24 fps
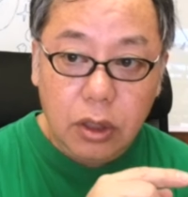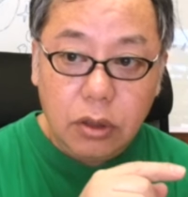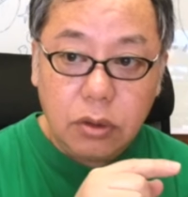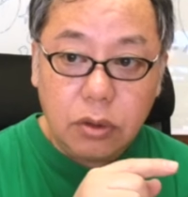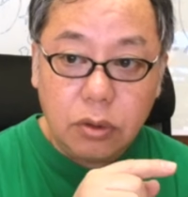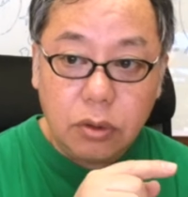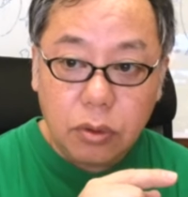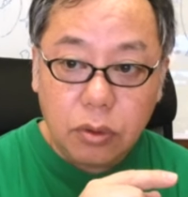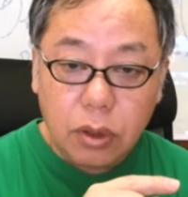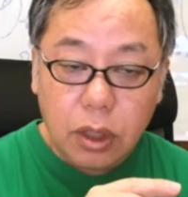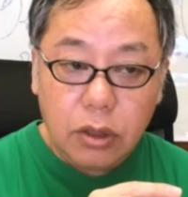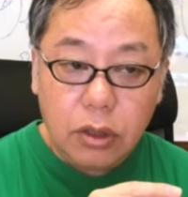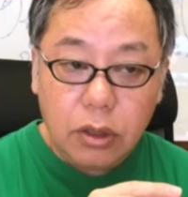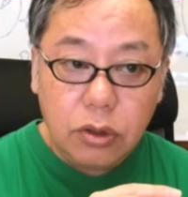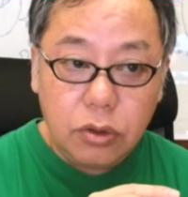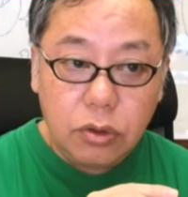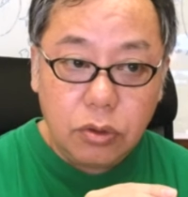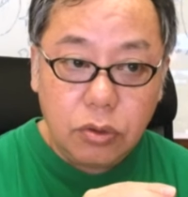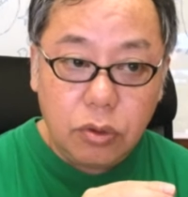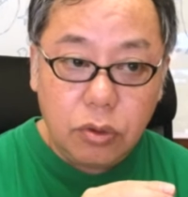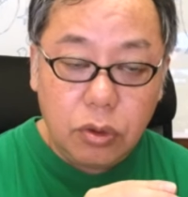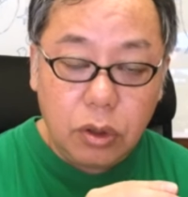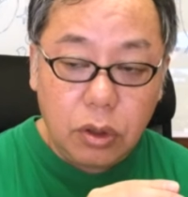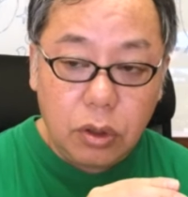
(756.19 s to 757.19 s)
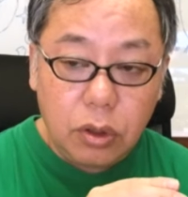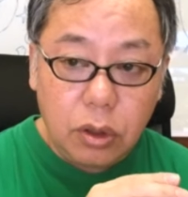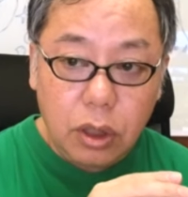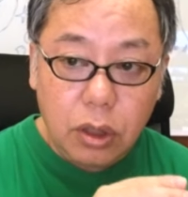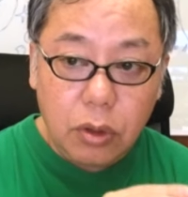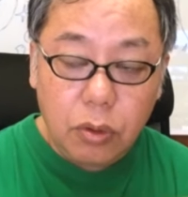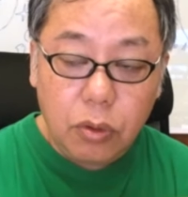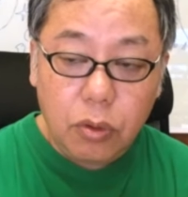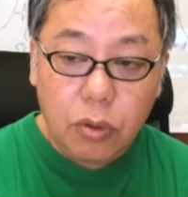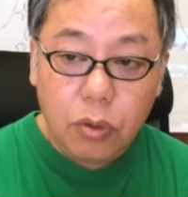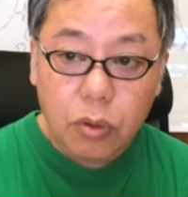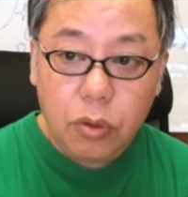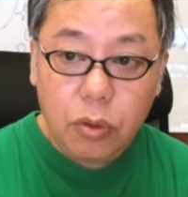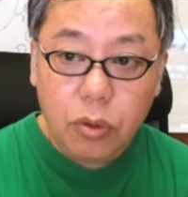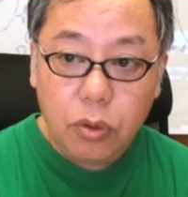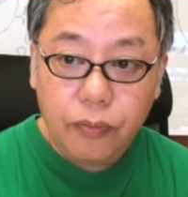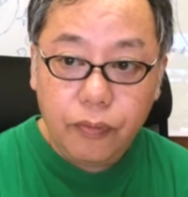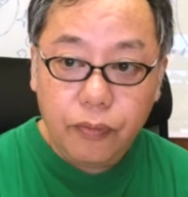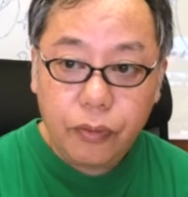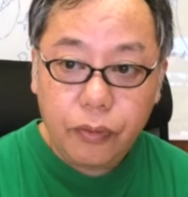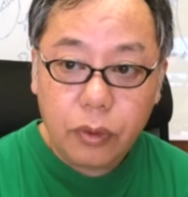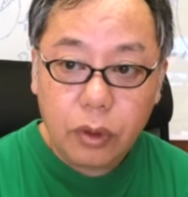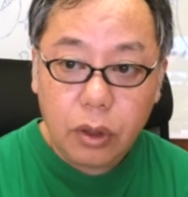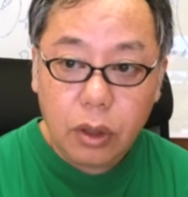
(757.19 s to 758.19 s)
その感情の出
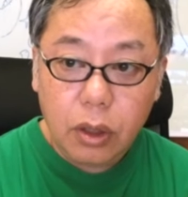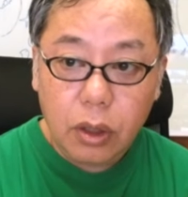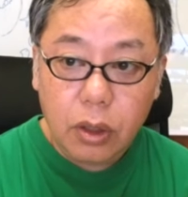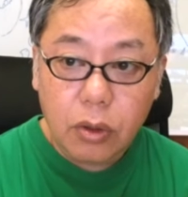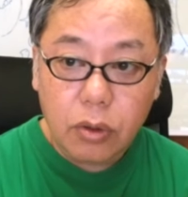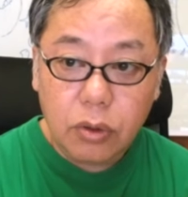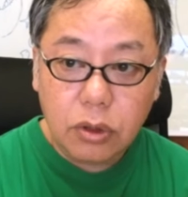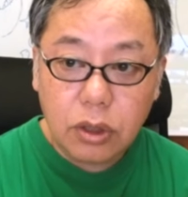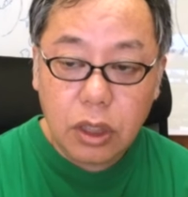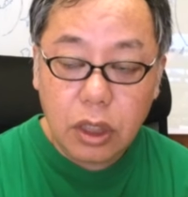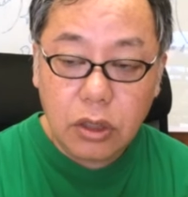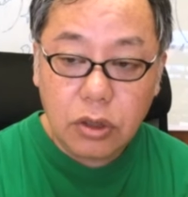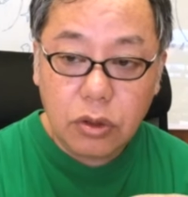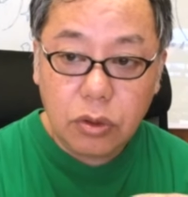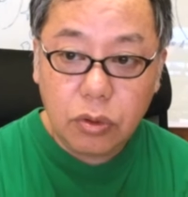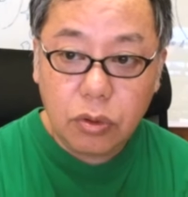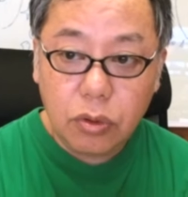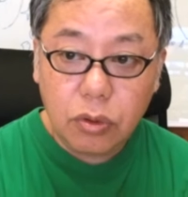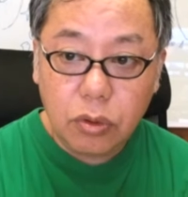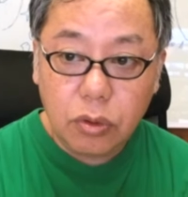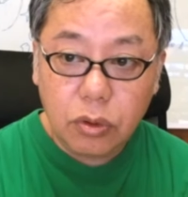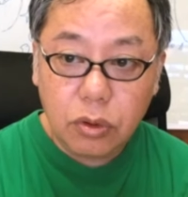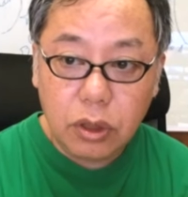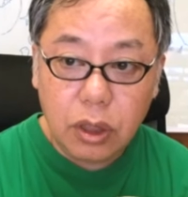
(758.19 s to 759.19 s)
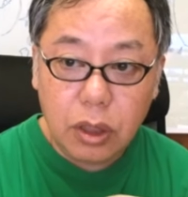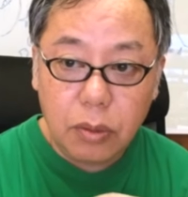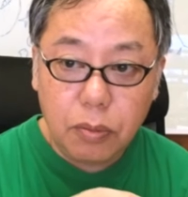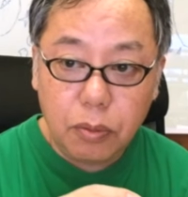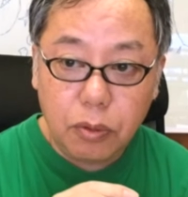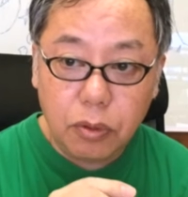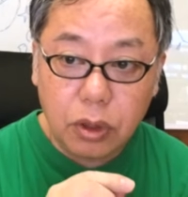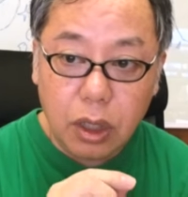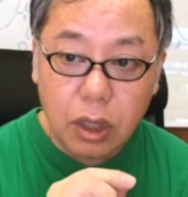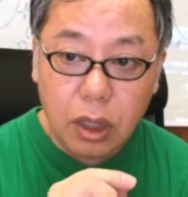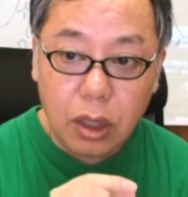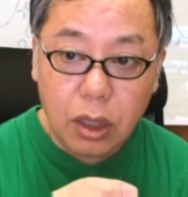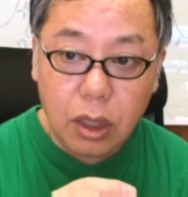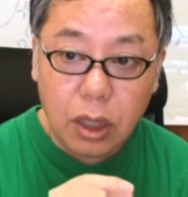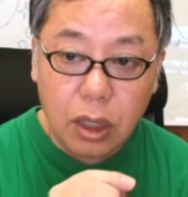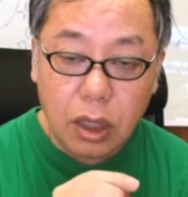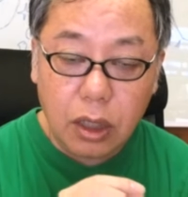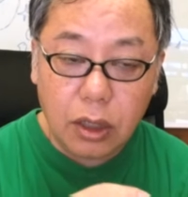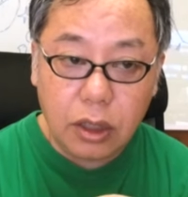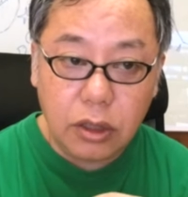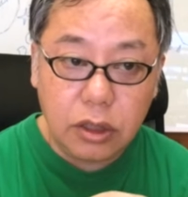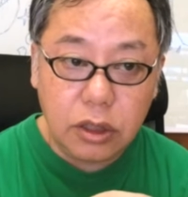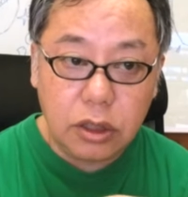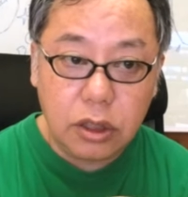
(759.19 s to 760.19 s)
所っていう最初のね、ボタンが
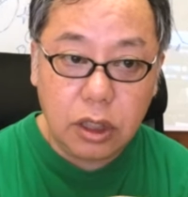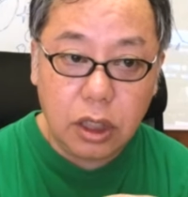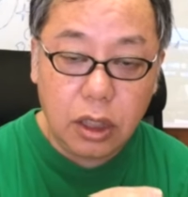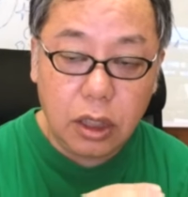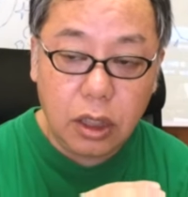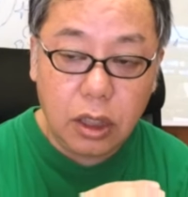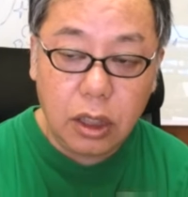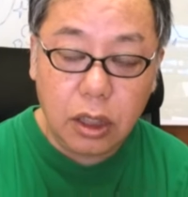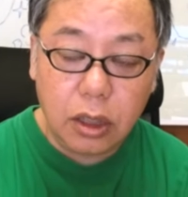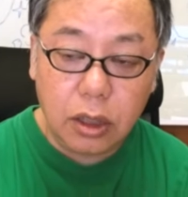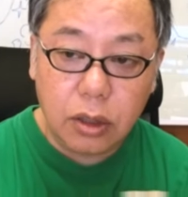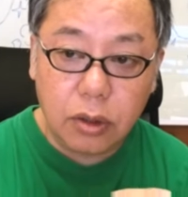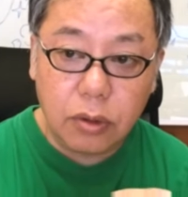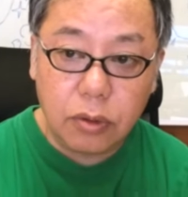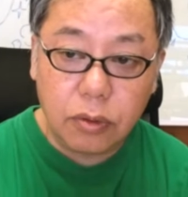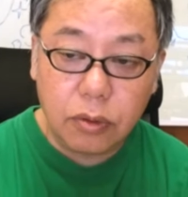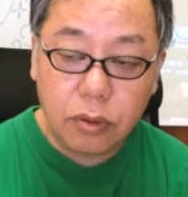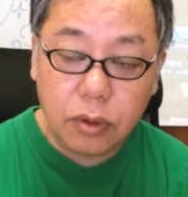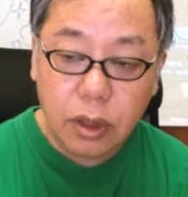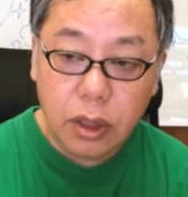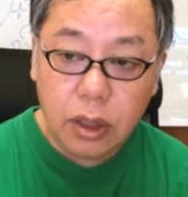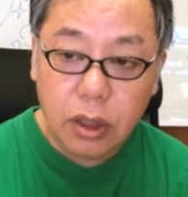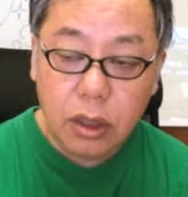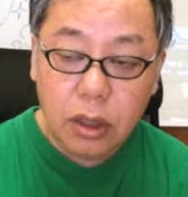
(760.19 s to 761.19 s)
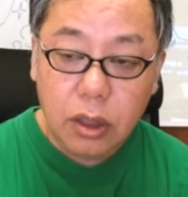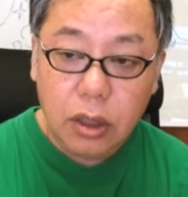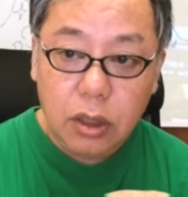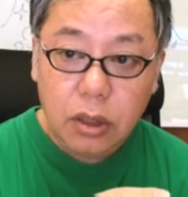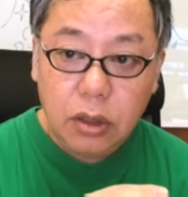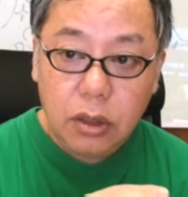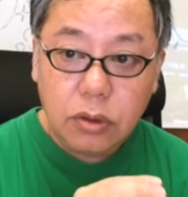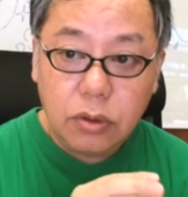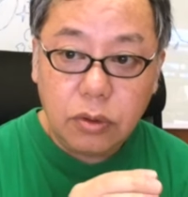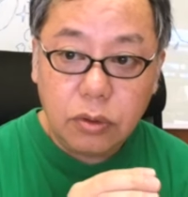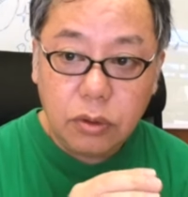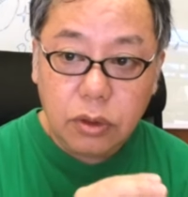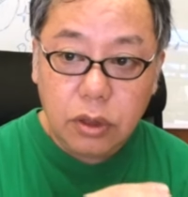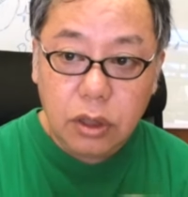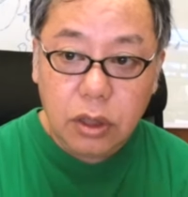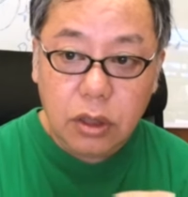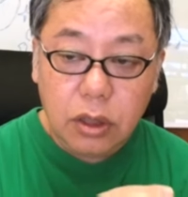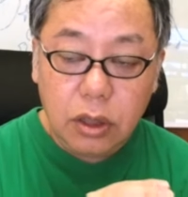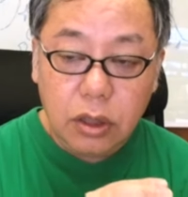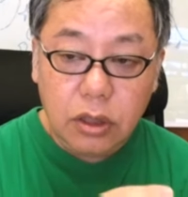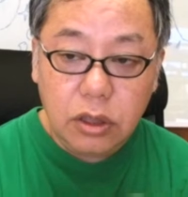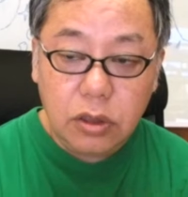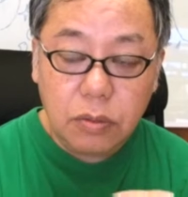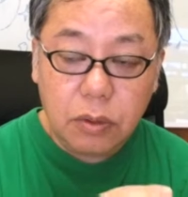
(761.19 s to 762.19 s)
掛け違えられてるんで、そのせ
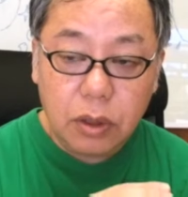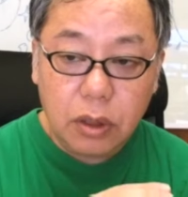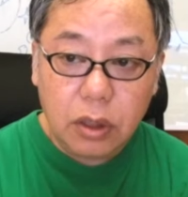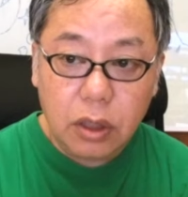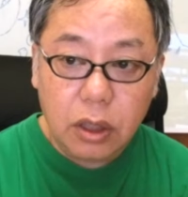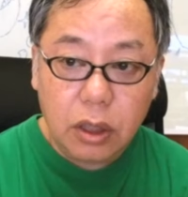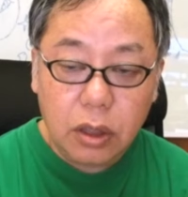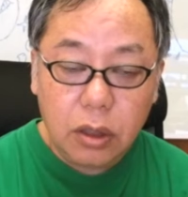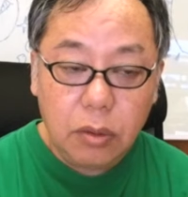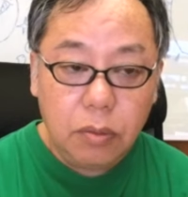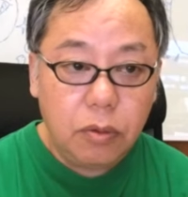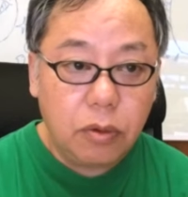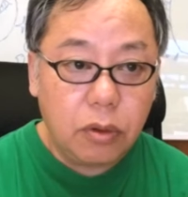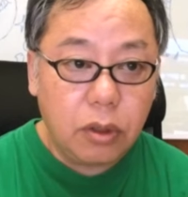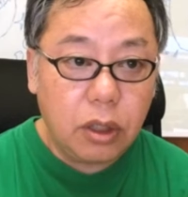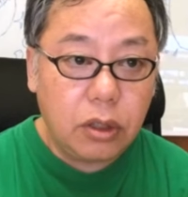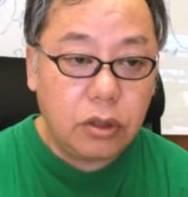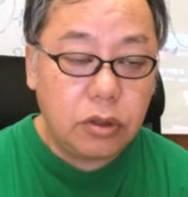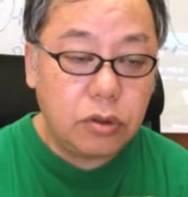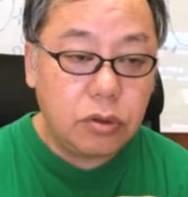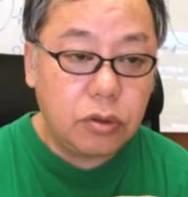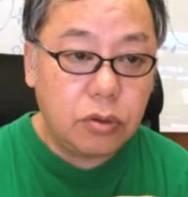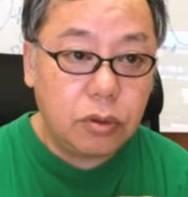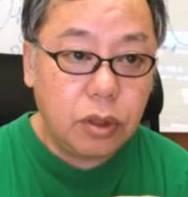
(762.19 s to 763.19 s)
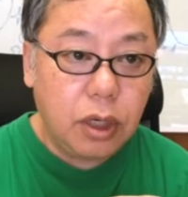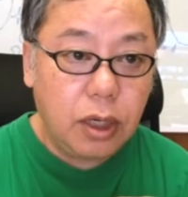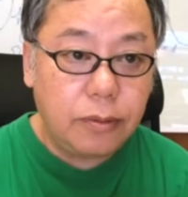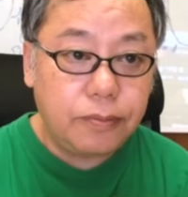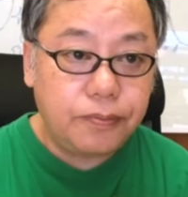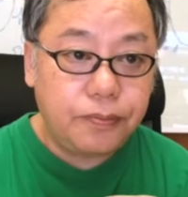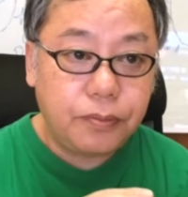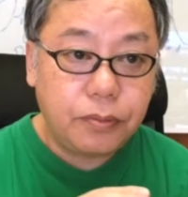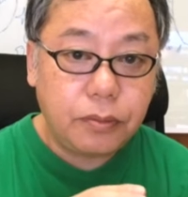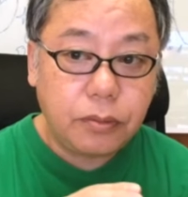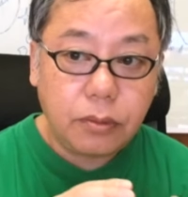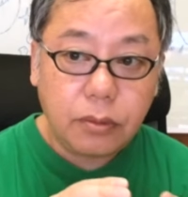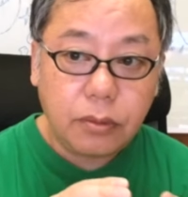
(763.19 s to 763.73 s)
いでいつまで経っても感情が